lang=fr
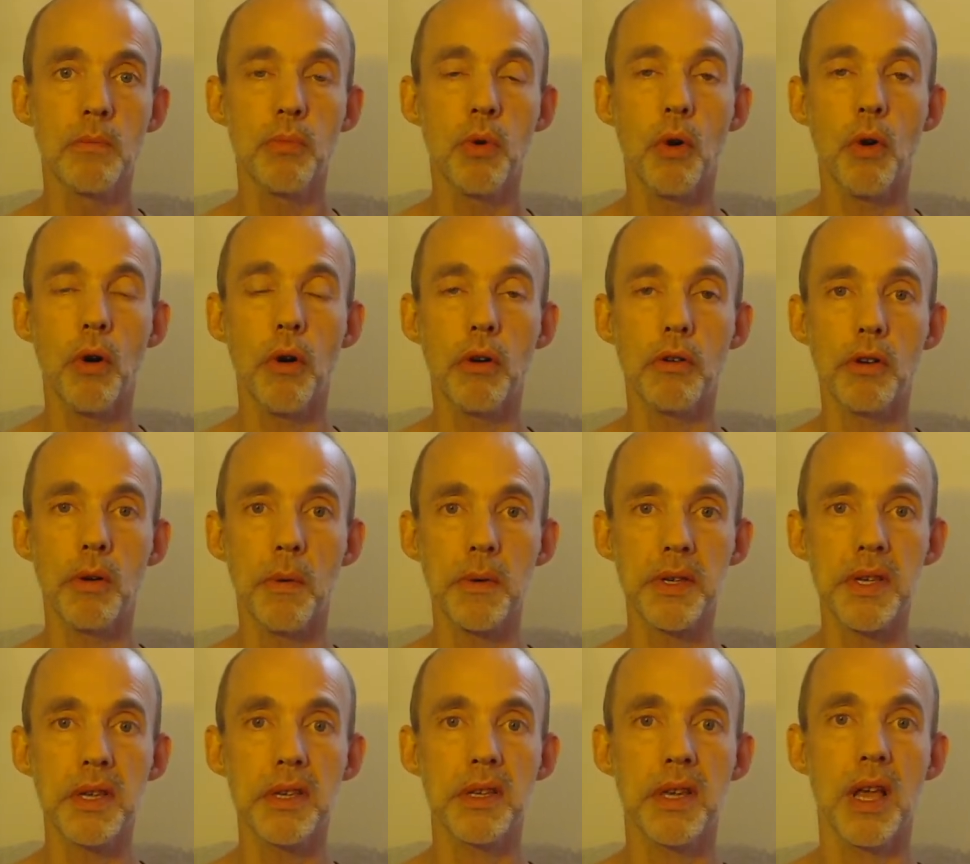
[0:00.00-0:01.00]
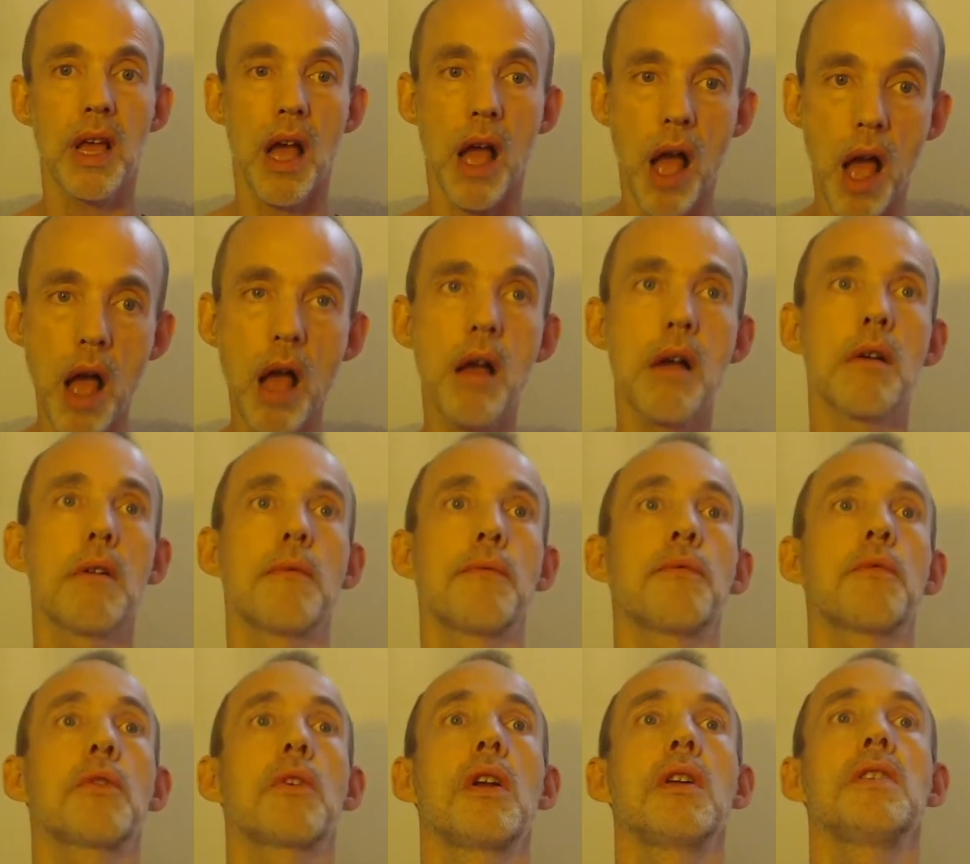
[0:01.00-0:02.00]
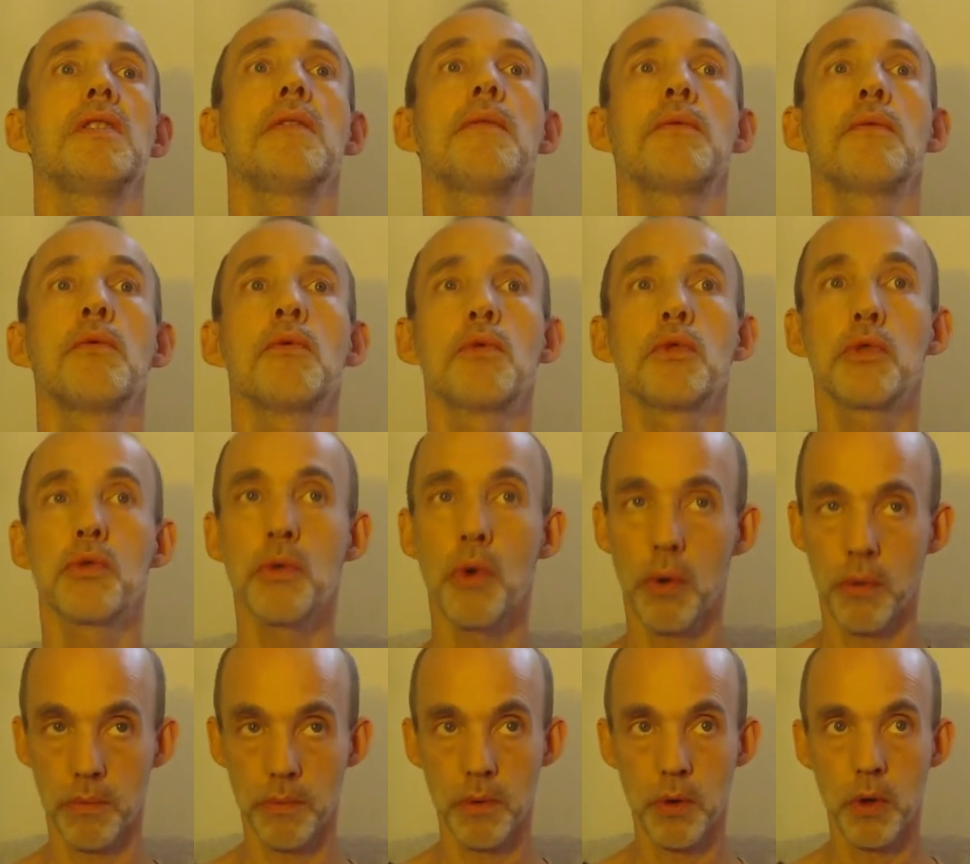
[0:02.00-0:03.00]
pour euh, commencer, c'est un, focalisez-vous sur